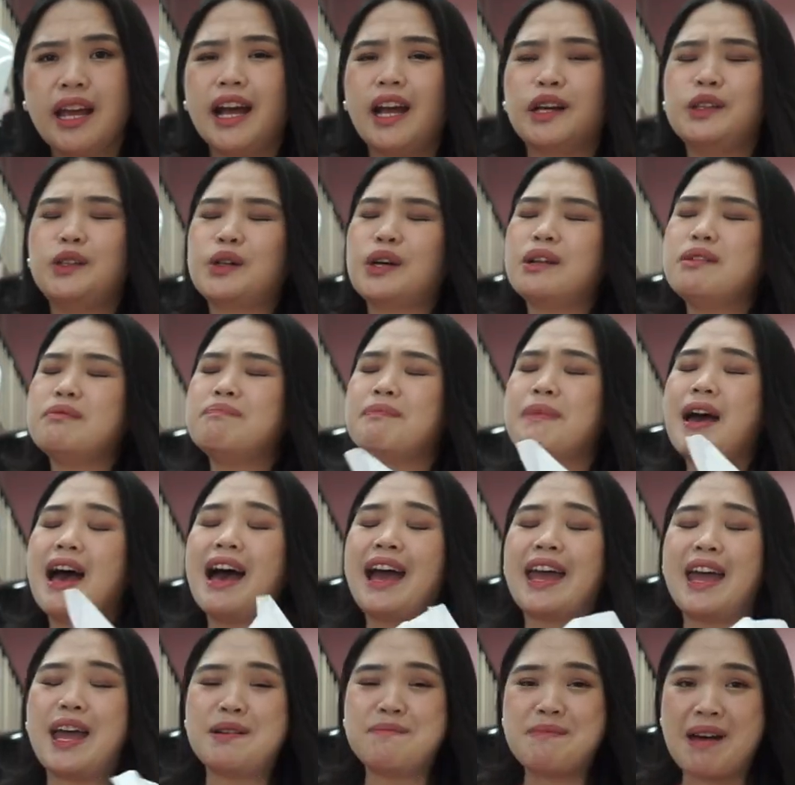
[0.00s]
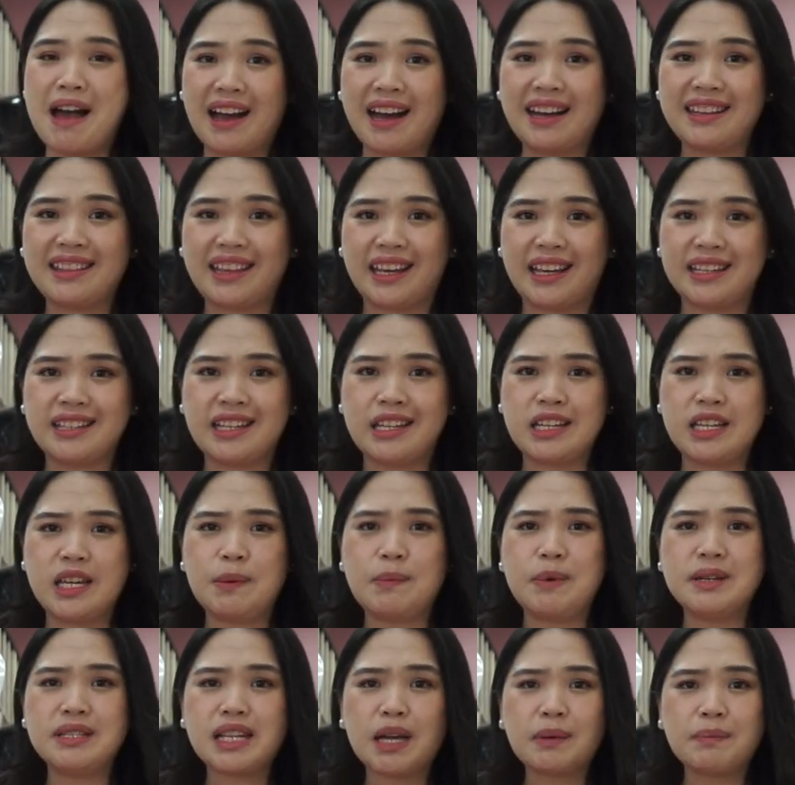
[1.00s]
itu kan bahaya banget ya
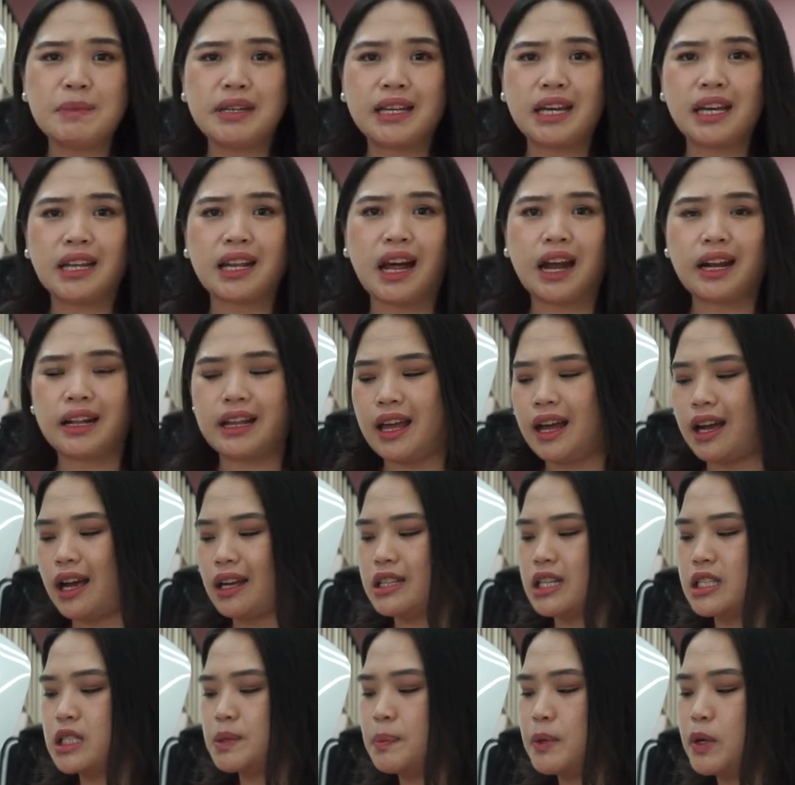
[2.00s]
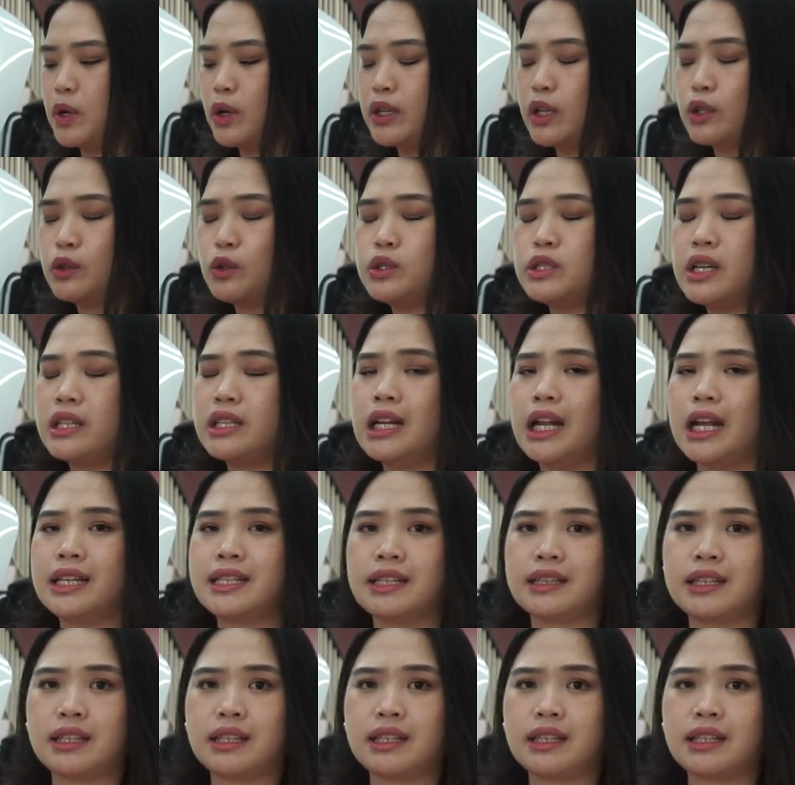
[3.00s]
jadinya bisa bikin area kaca spion itu jadi